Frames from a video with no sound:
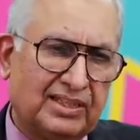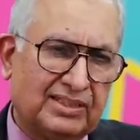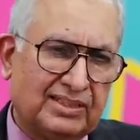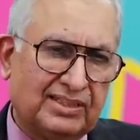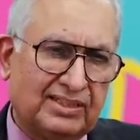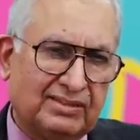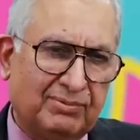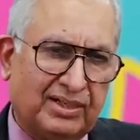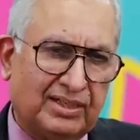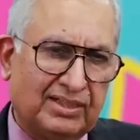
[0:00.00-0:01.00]
चला कि ये
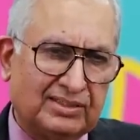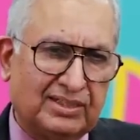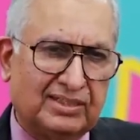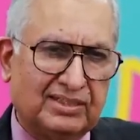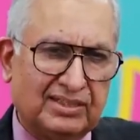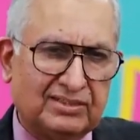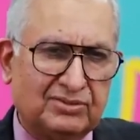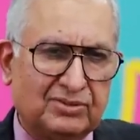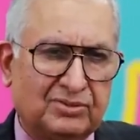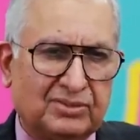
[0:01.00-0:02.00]
12,000
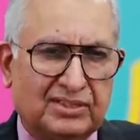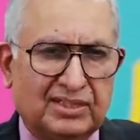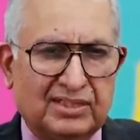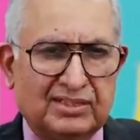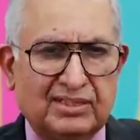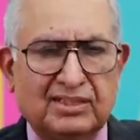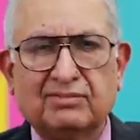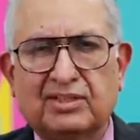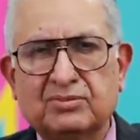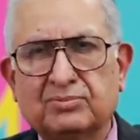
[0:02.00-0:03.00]
डेथ्स जो हुई है ये
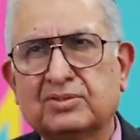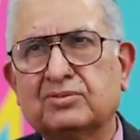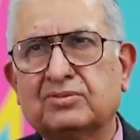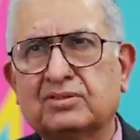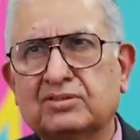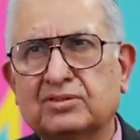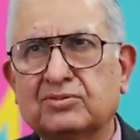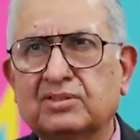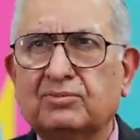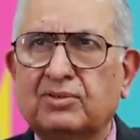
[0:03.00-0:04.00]
वायु प्रदूषण से
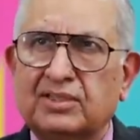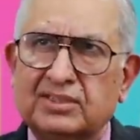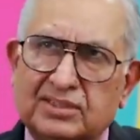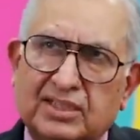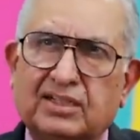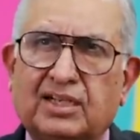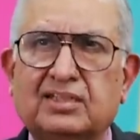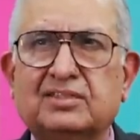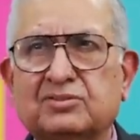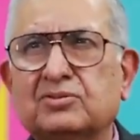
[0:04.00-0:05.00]
हुई थी वहीं से
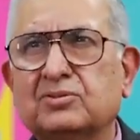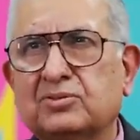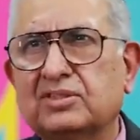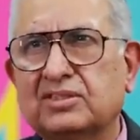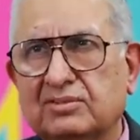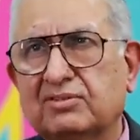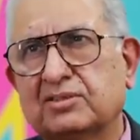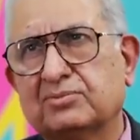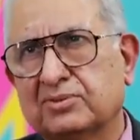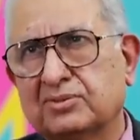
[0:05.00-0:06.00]
कहानी शुरू हुई है
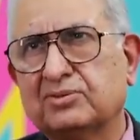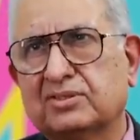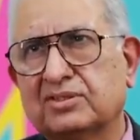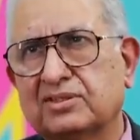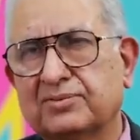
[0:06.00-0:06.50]
वायु प्रदूषण